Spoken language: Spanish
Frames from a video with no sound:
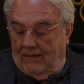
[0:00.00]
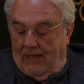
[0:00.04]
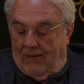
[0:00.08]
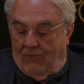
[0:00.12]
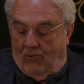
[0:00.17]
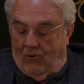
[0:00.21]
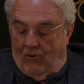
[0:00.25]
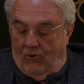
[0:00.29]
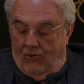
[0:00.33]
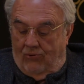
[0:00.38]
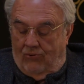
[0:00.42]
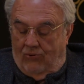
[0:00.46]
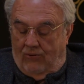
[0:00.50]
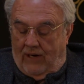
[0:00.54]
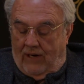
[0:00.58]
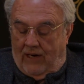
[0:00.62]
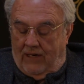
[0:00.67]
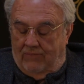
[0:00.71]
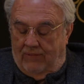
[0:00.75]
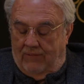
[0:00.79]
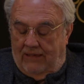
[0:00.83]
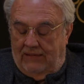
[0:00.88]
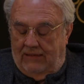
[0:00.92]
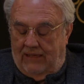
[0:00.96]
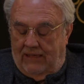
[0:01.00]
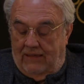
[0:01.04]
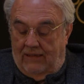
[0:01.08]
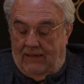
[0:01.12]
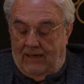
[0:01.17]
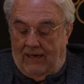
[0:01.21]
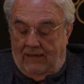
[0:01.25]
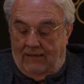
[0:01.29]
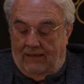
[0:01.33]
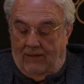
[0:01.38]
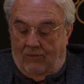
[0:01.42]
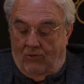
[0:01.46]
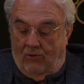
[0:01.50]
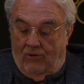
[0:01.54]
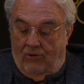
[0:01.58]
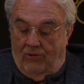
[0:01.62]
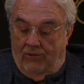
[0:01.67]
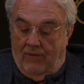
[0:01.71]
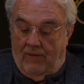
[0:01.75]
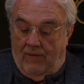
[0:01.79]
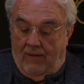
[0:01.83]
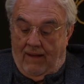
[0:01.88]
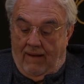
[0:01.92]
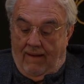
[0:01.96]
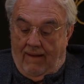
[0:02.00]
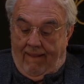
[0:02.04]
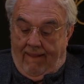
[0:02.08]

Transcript: altavoz o en las ventas en altavoz. voz.